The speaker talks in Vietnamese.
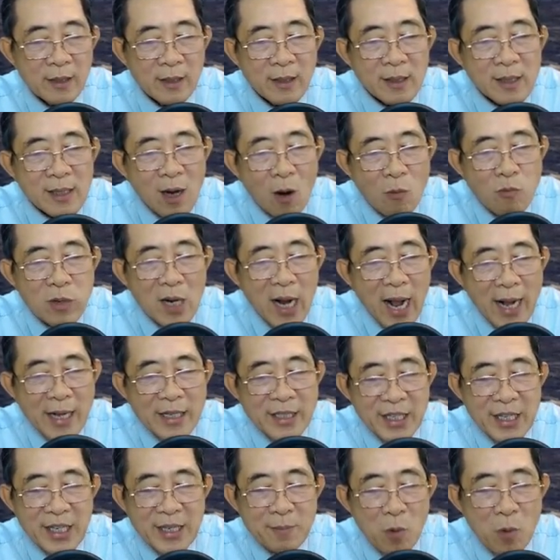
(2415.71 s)
không khác
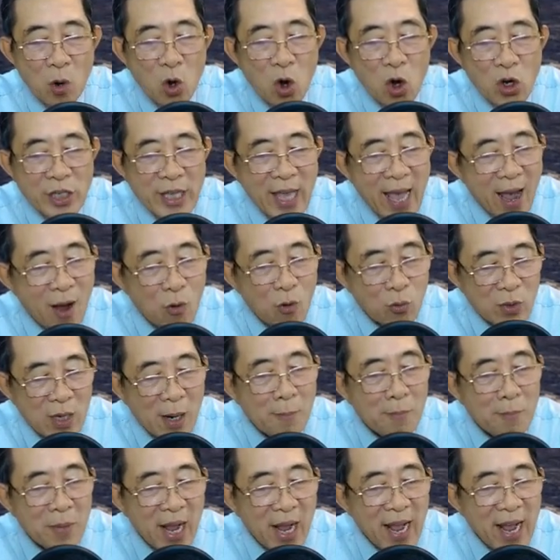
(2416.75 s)
gì một con dao
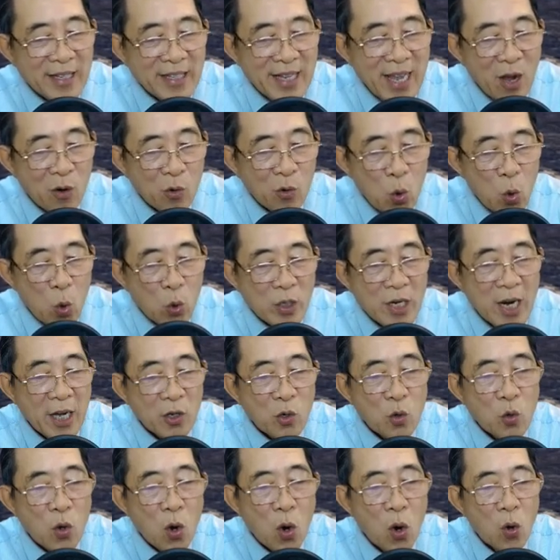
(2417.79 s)
đâm ngang vào cuộc đời của
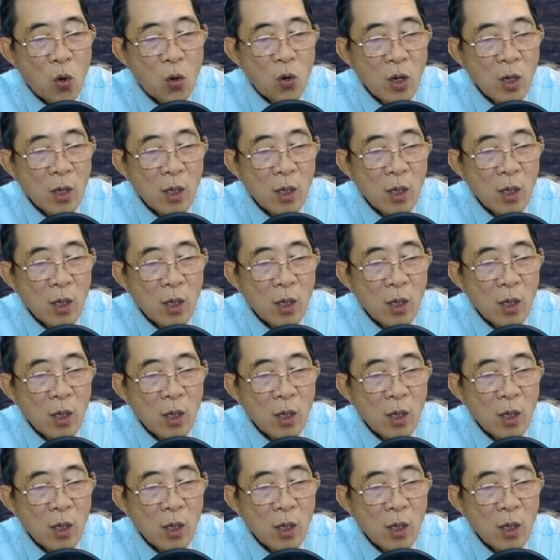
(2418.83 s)
cô.